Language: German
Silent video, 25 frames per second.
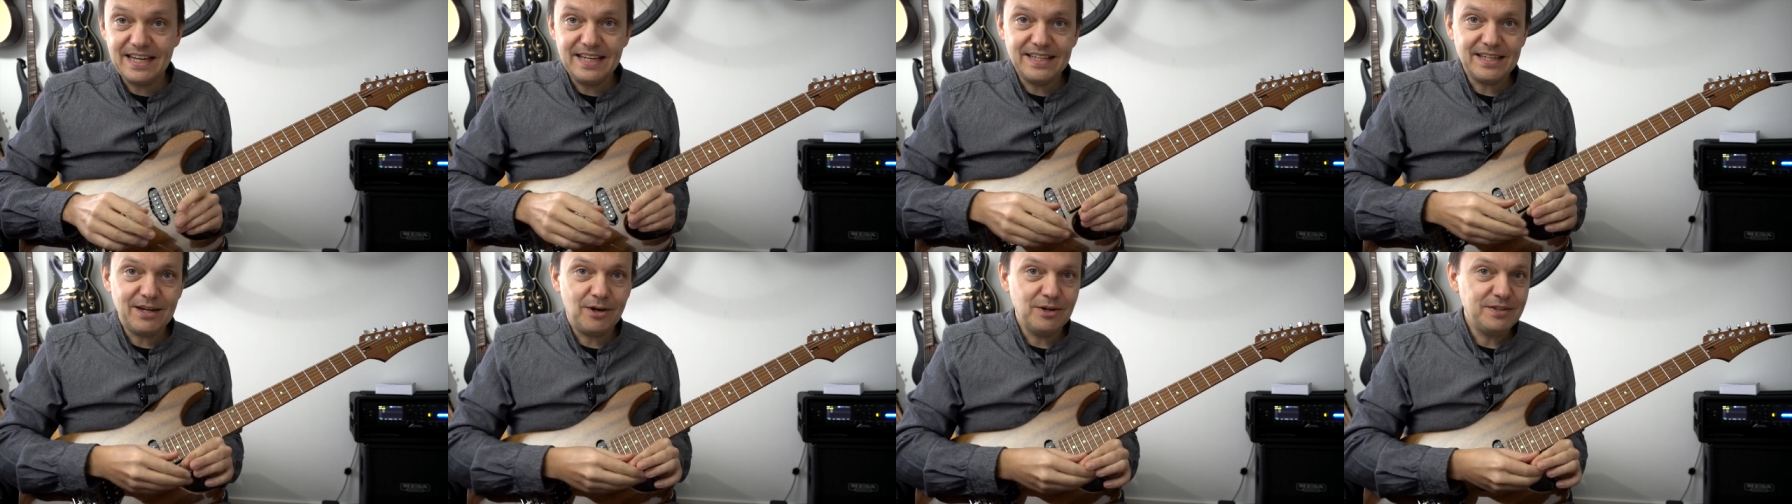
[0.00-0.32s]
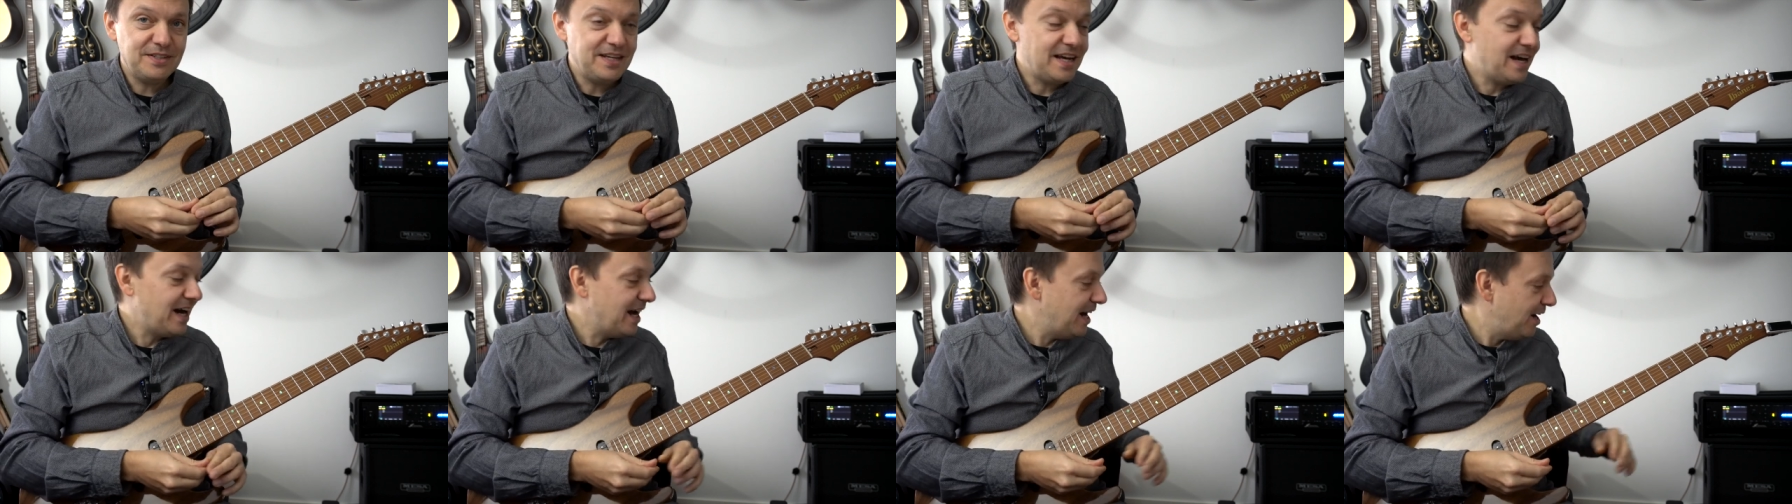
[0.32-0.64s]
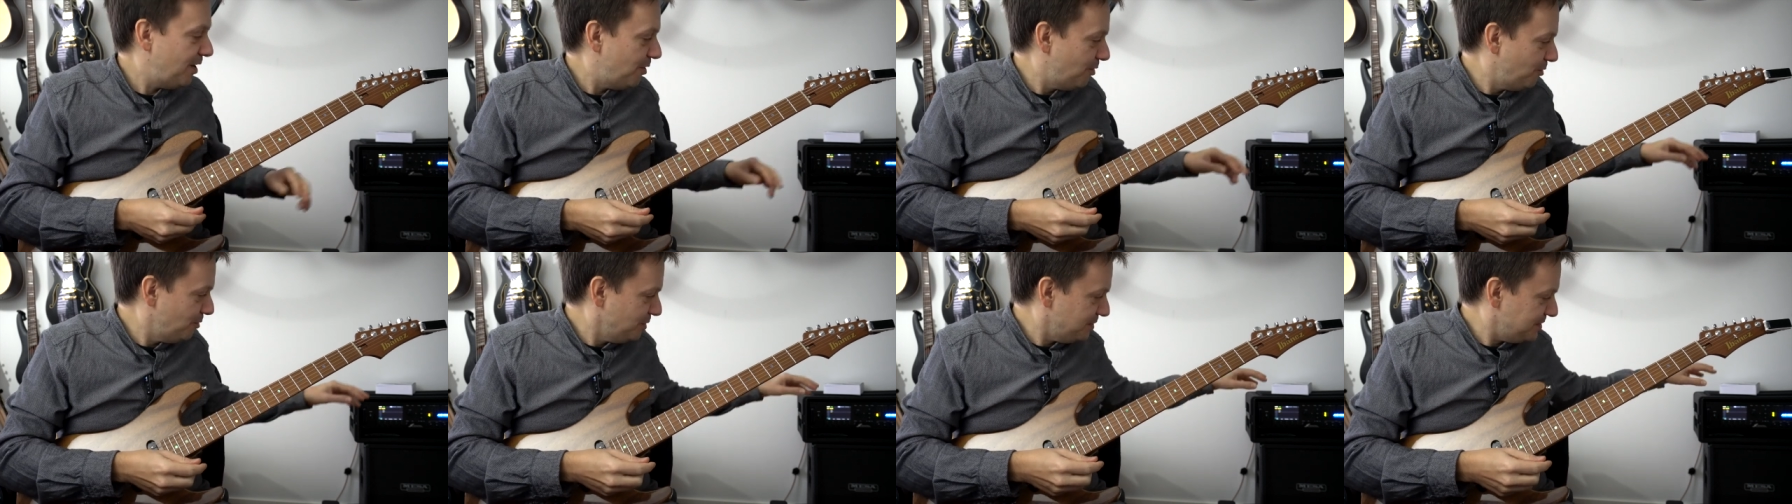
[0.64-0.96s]
geht auch der
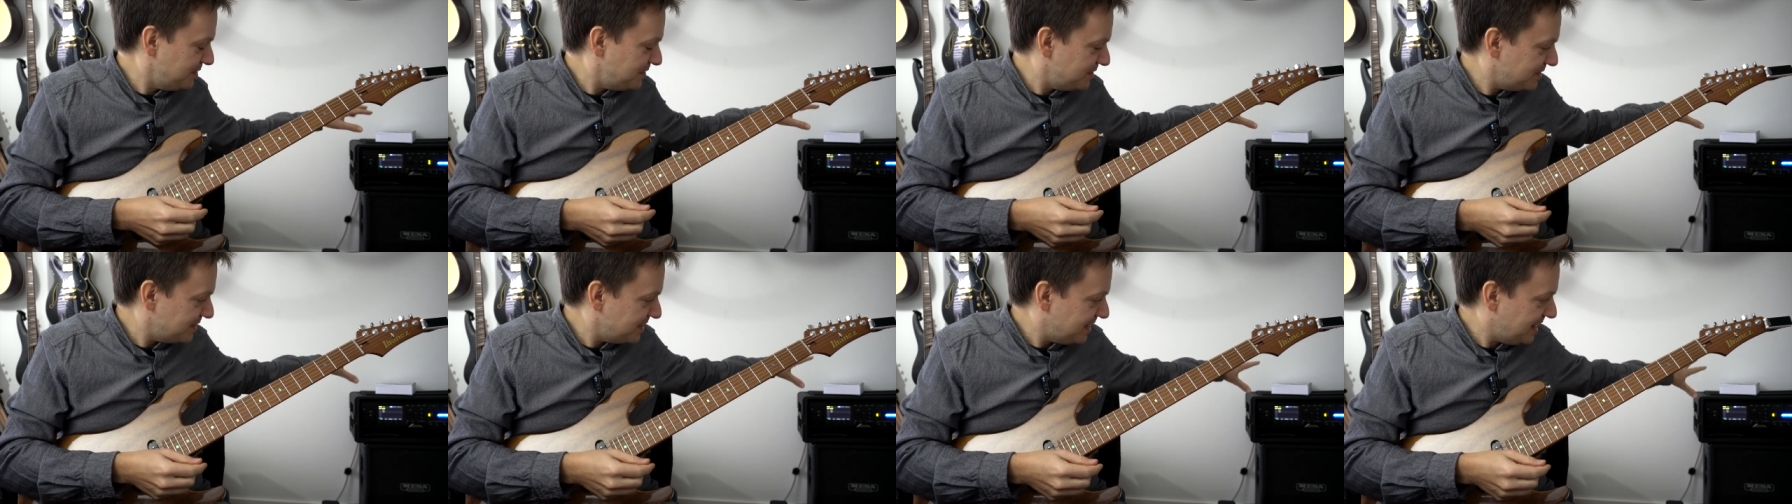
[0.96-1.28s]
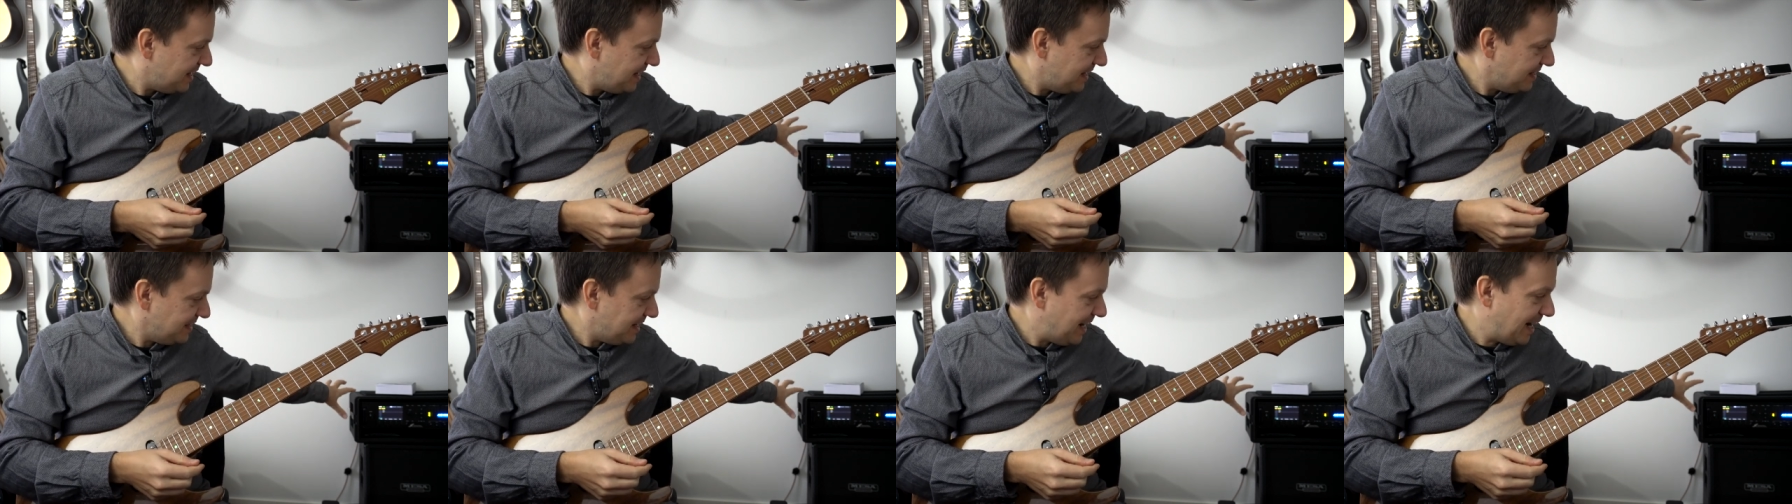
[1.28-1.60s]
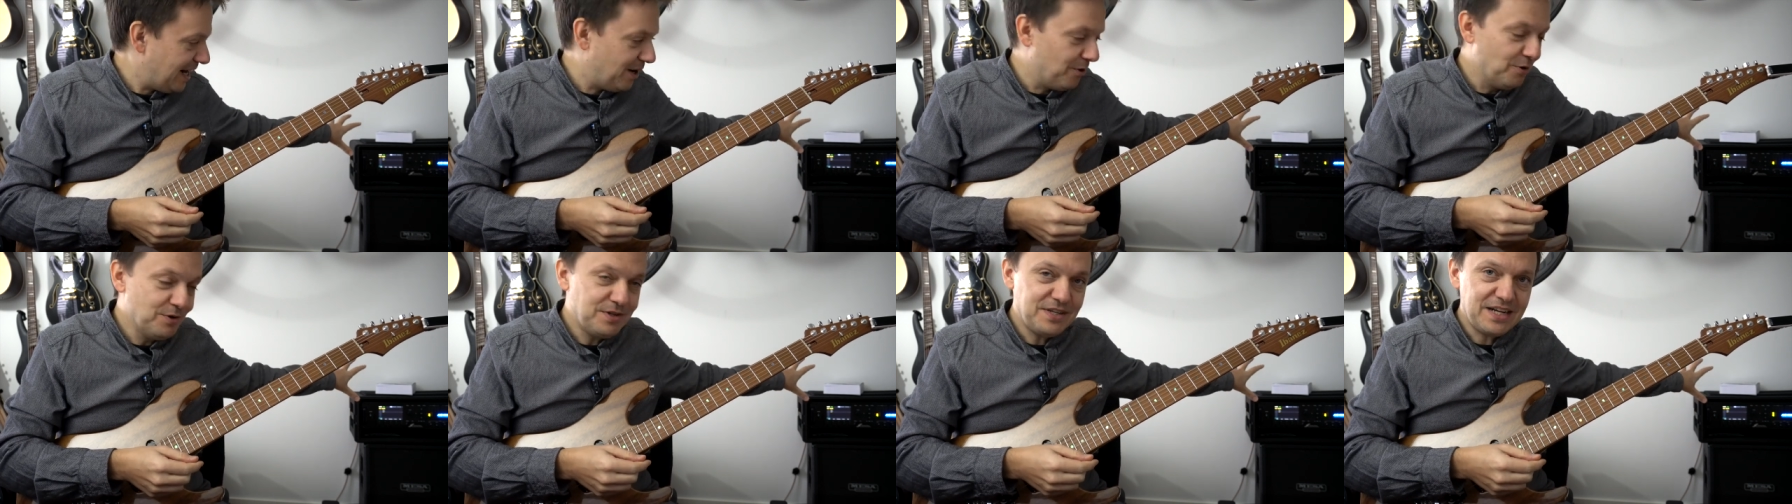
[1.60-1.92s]
Ausgang
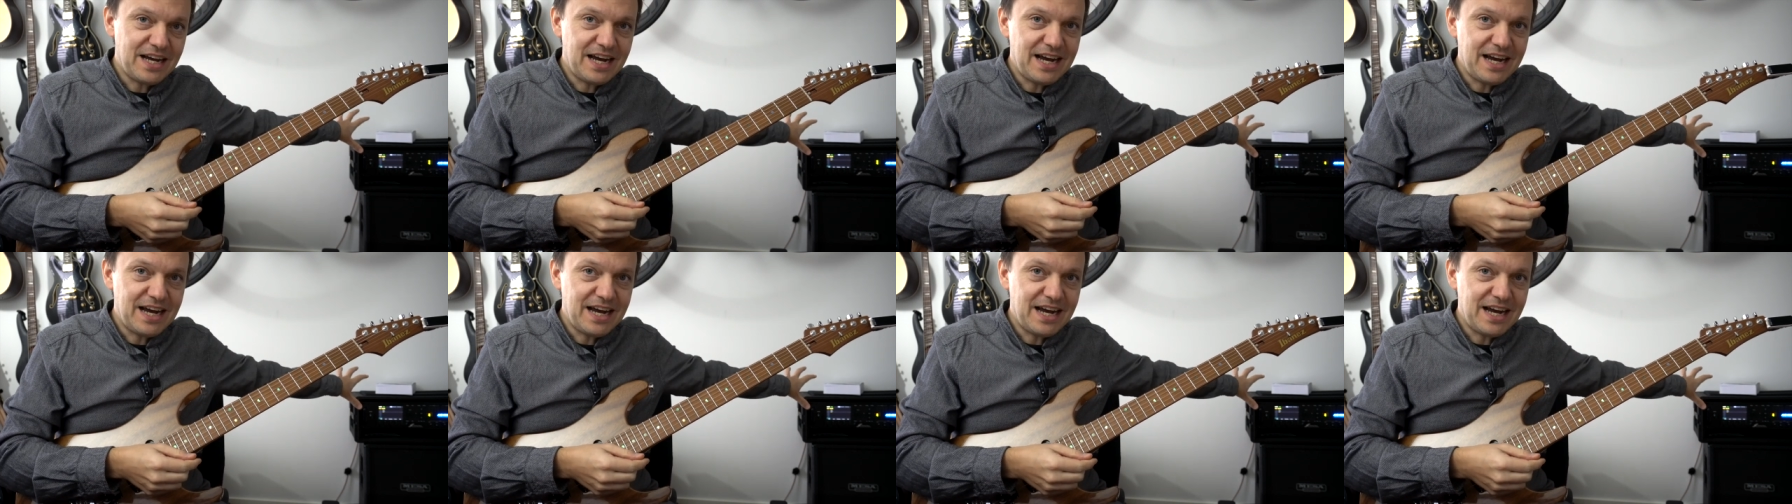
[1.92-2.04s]
Out